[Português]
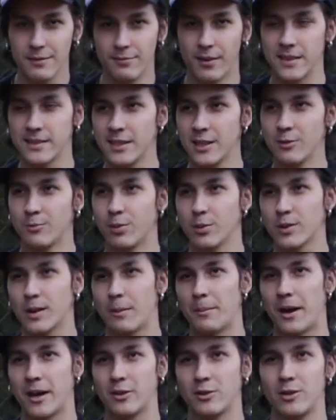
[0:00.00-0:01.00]
fazendo um puta
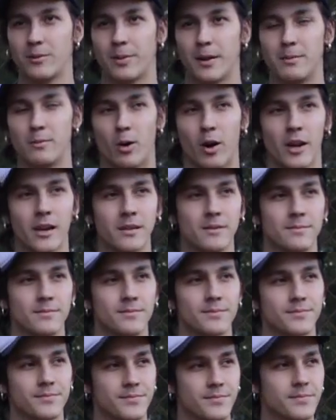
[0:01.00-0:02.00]
barulho para ir embora.
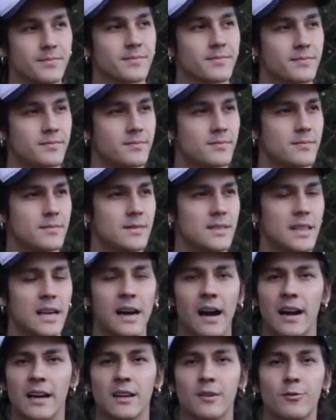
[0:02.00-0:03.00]

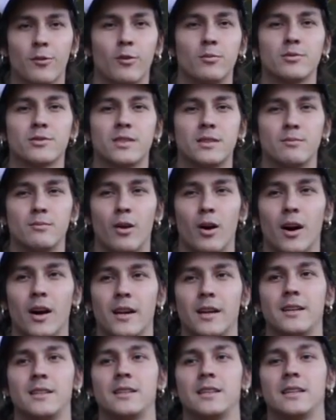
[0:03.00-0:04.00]
Aí fomos
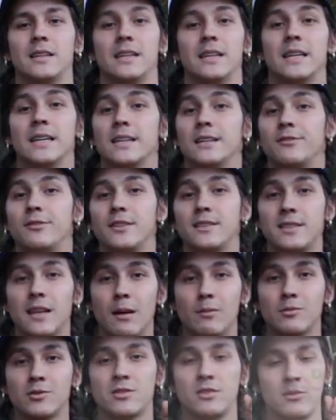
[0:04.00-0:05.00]
embora.
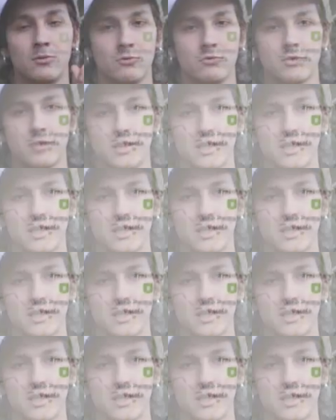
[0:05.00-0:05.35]
Fizemos em um